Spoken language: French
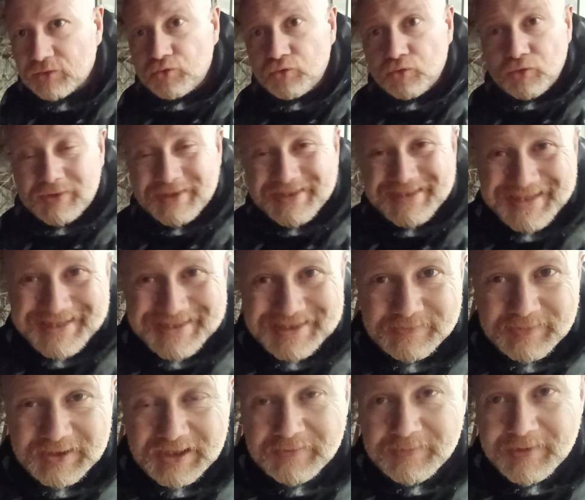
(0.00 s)
de
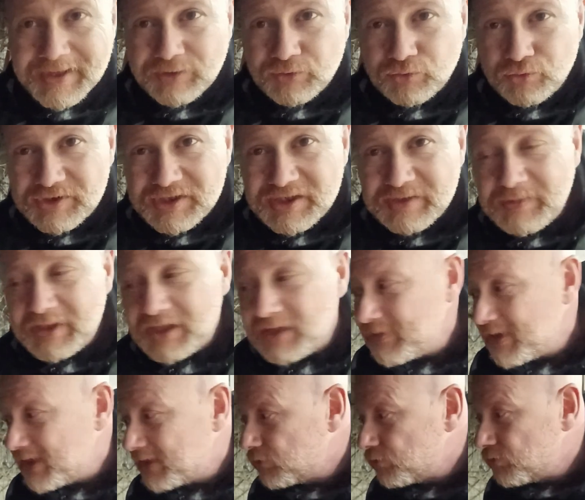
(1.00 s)
15 mm, de 10
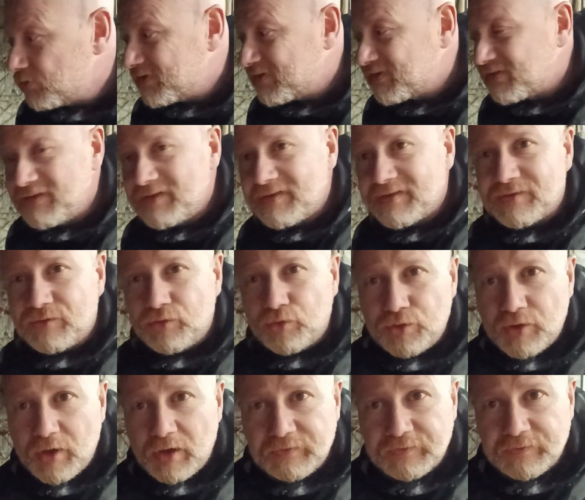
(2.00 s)
mm, de 6, de
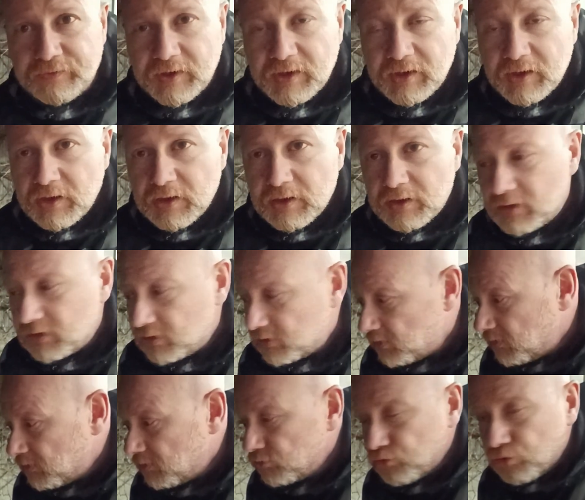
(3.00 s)
9,
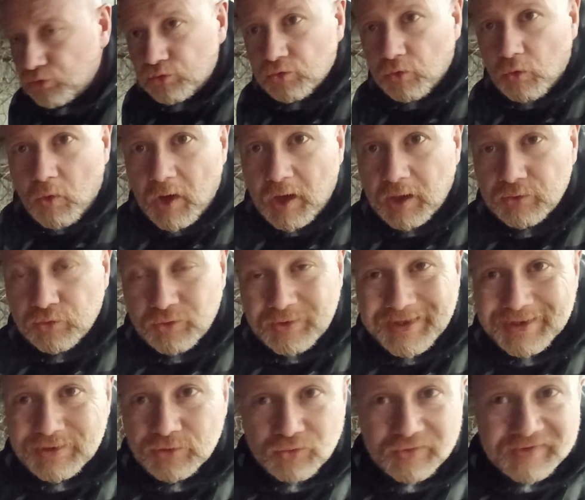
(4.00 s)
euh, de 3, de
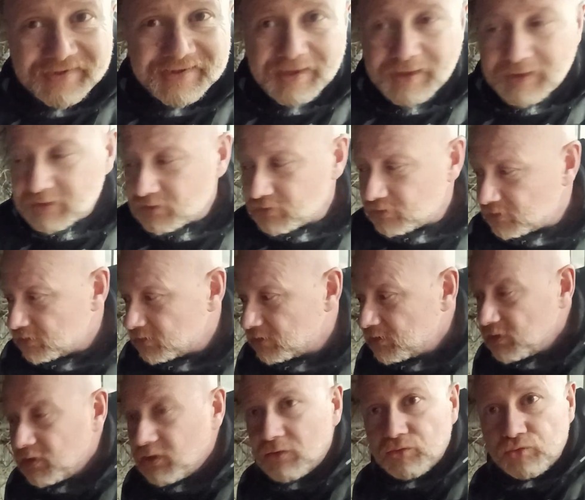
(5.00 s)
4, de 5, euh,
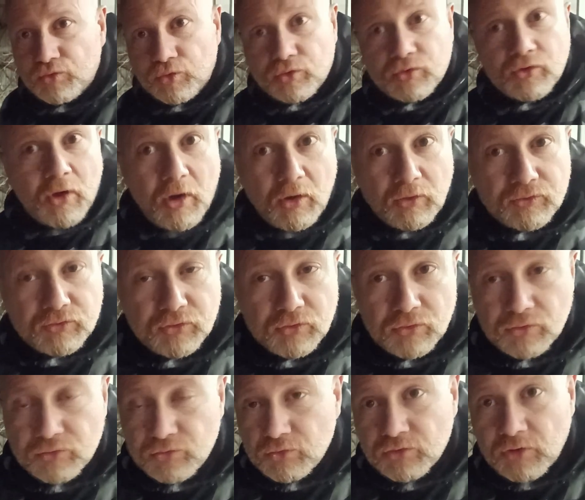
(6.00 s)
de 30,
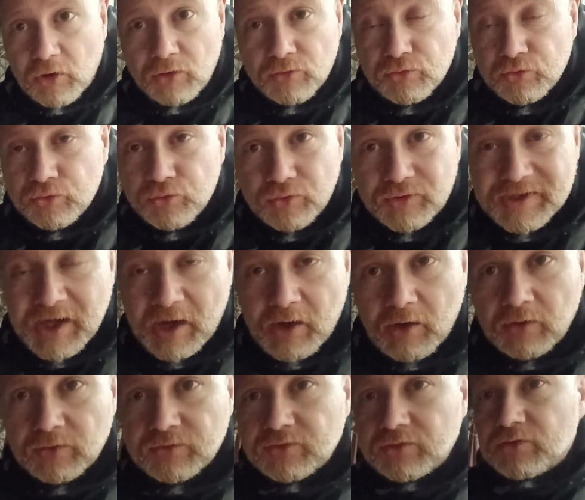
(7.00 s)
de 32, de
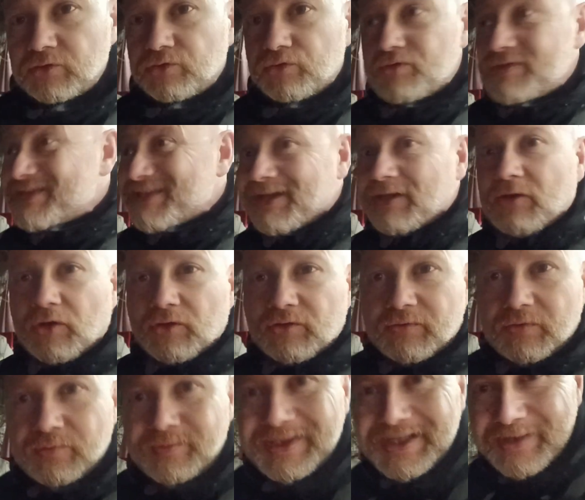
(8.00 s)
40, de
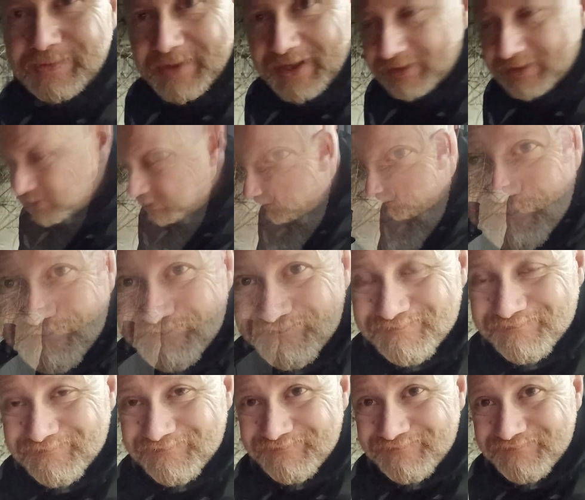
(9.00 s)
50 mm.
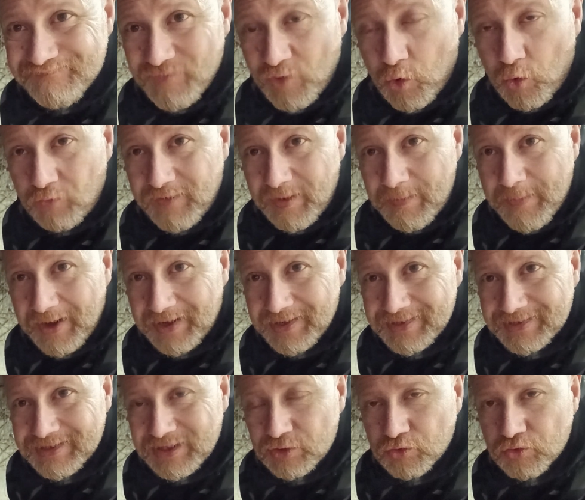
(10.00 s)
on va
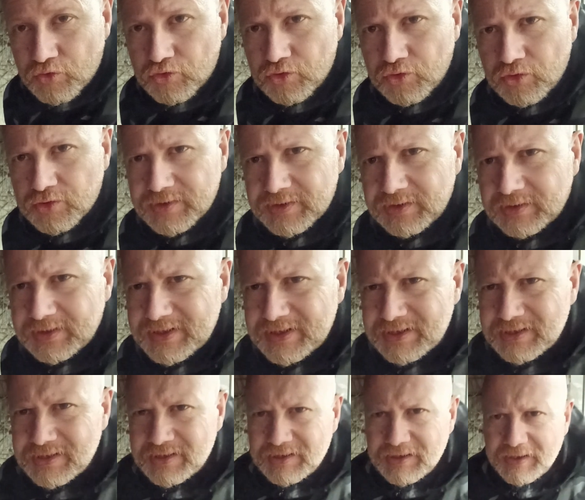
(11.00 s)
parler de quelque chose
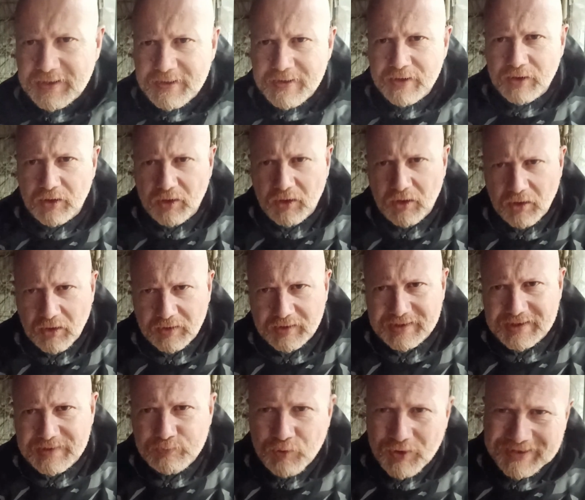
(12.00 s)
qui, est,
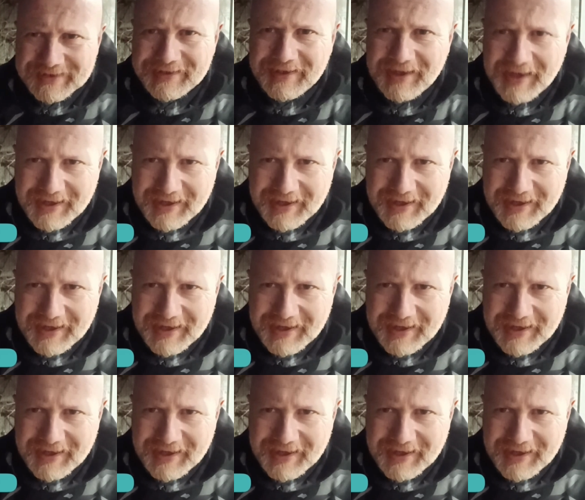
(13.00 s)
peut être